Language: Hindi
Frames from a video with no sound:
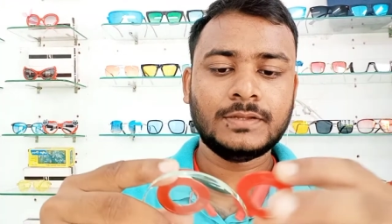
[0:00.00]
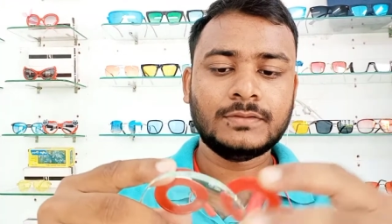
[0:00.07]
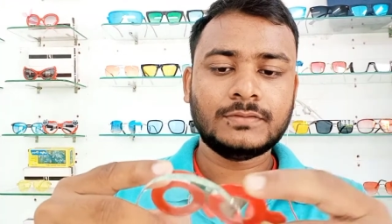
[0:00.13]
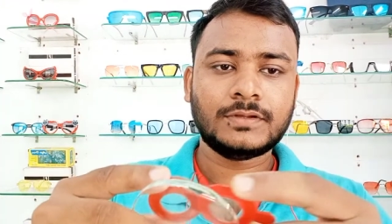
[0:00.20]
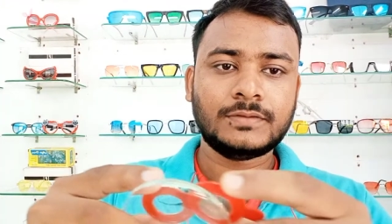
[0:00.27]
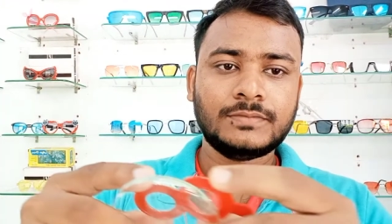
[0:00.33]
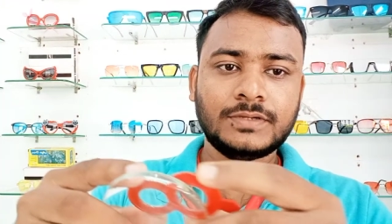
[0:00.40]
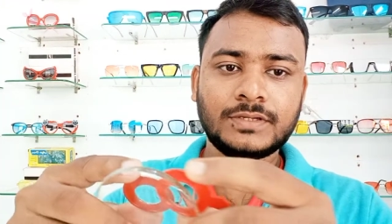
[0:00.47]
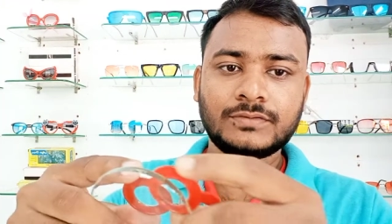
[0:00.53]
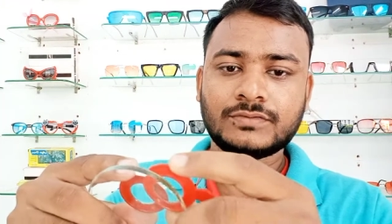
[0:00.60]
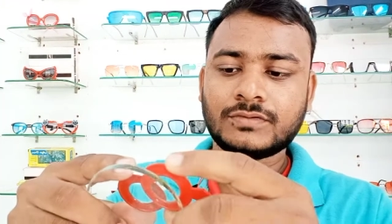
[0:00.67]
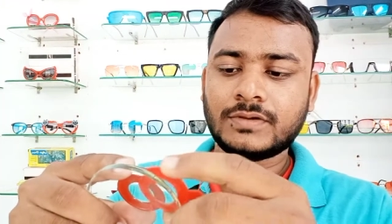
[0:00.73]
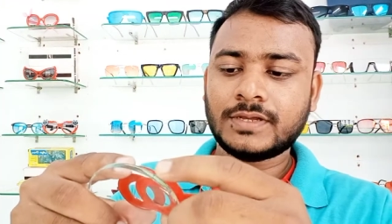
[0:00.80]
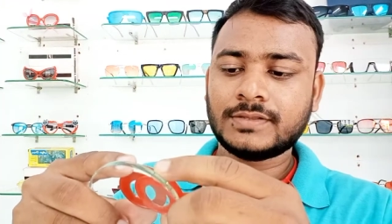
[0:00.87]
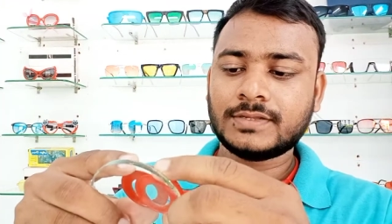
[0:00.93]
तो अभी
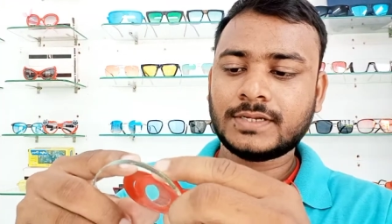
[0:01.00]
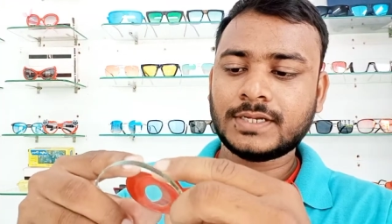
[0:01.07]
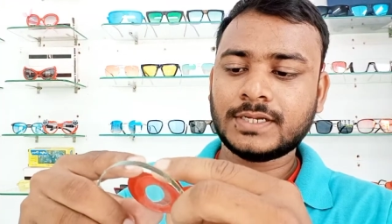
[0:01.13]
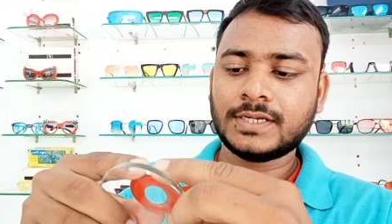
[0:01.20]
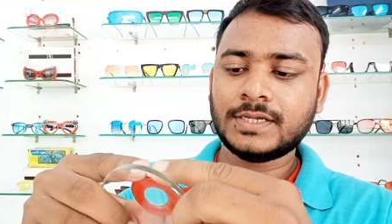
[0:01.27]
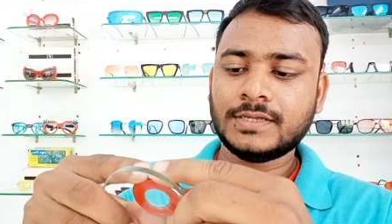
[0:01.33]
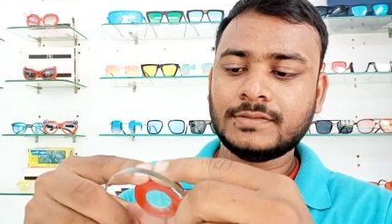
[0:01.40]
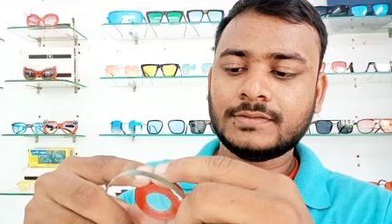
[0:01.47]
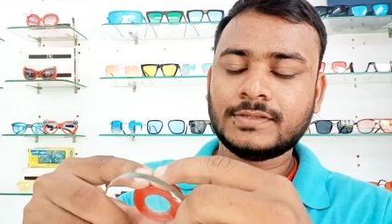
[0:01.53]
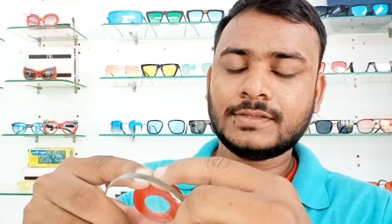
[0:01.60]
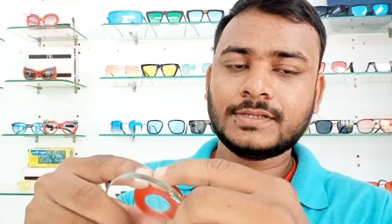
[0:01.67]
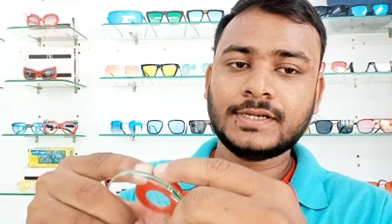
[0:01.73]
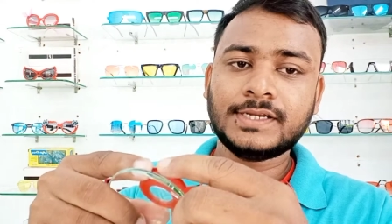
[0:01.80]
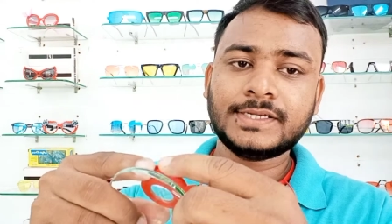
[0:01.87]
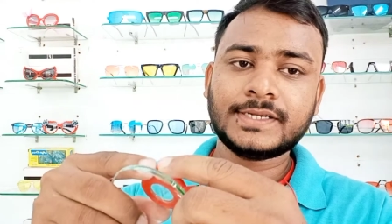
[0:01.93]
उसको ऐसे रखना है
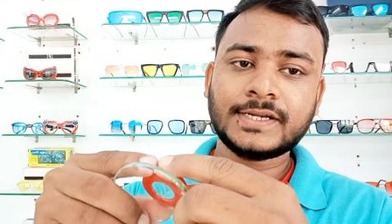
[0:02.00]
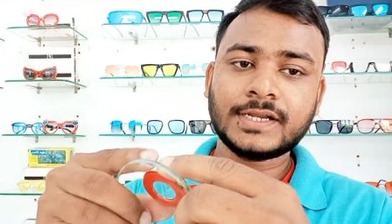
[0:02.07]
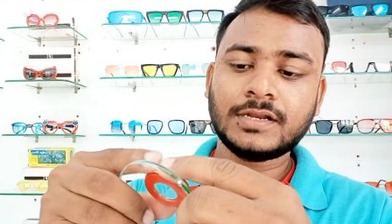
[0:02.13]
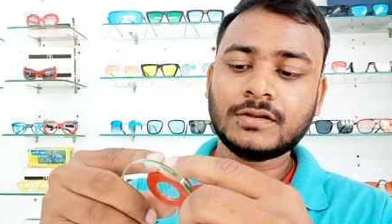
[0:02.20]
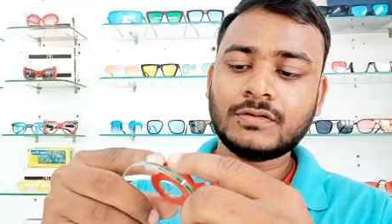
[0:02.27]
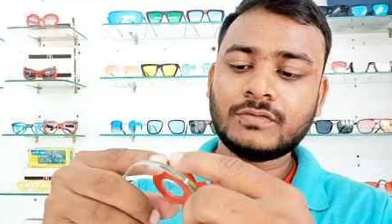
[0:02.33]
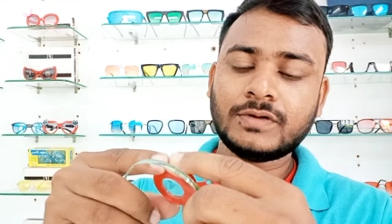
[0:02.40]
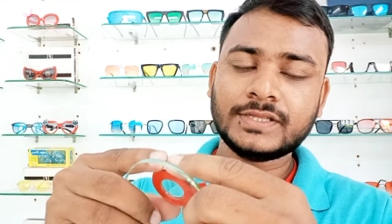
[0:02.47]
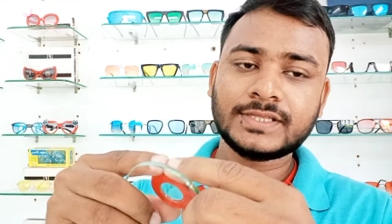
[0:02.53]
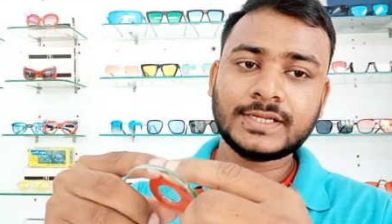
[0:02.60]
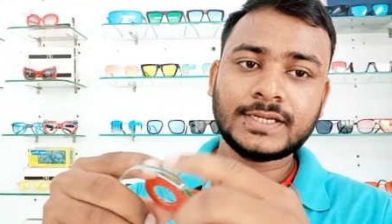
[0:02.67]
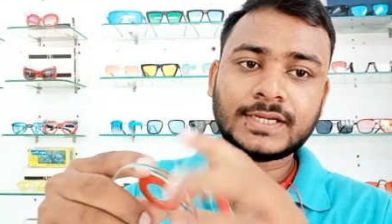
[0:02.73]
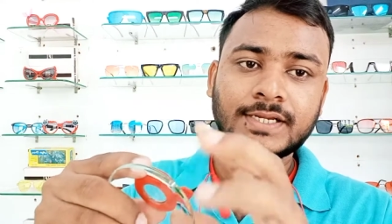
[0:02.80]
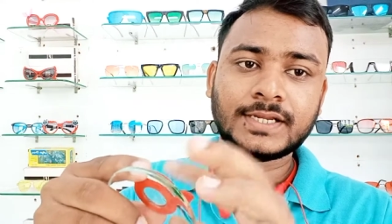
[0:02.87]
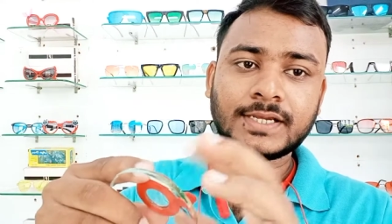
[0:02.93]
सिलेंड्रिकल को वैसा ही
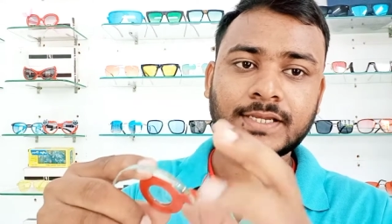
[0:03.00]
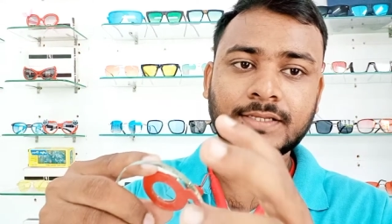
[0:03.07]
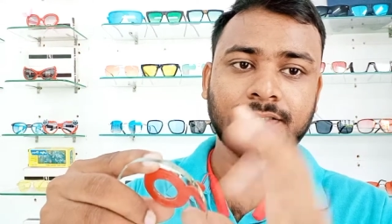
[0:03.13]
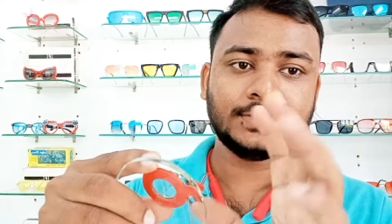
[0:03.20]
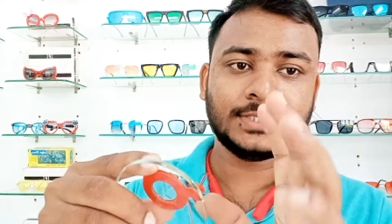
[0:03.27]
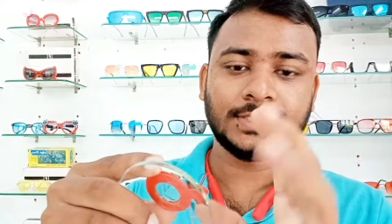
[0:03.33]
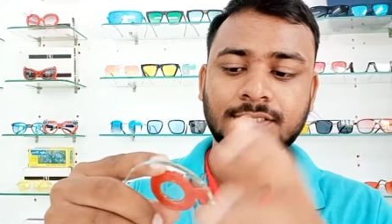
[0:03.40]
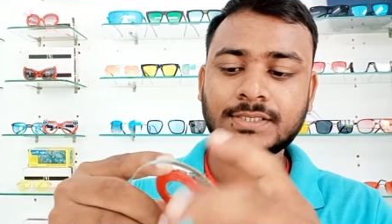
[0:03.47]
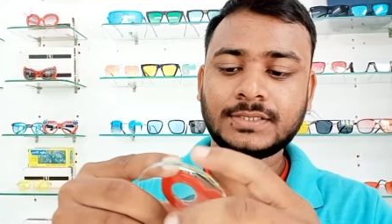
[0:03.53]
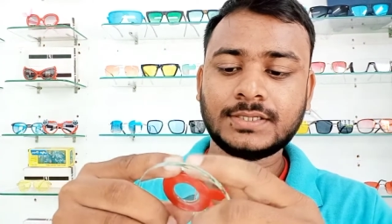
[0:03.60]
रखना है चेंज